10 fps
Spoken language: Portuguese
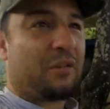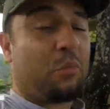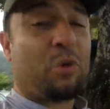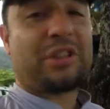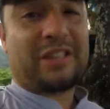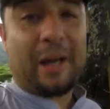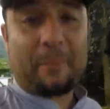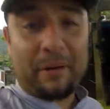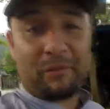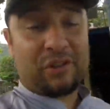Mostrar
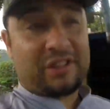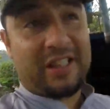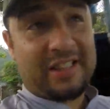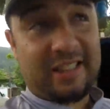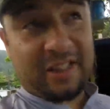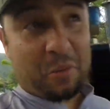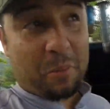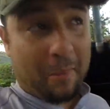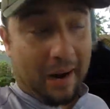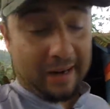pra vocês aqui o
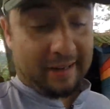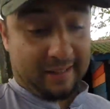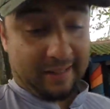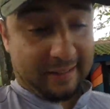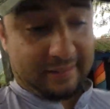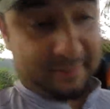mar, cara.